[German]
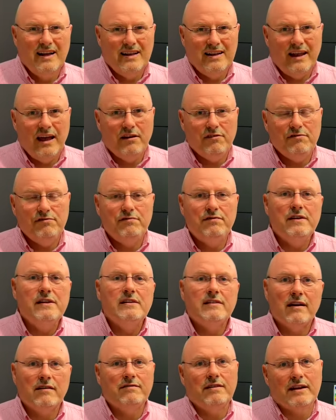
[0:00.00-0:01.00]
Der
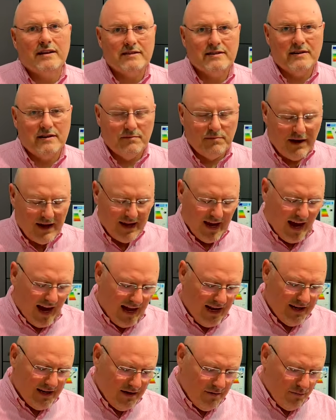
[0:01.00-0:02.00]
Filterwechsel bei
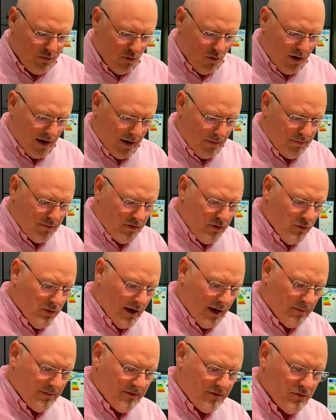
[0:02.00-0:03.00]
allen Bora
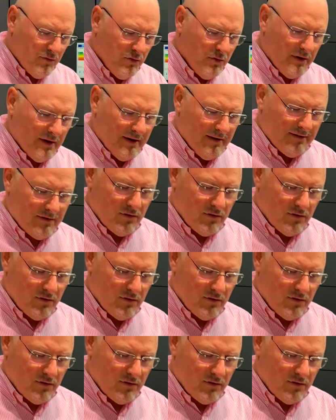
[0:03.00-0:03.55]
Pure Abzügen ist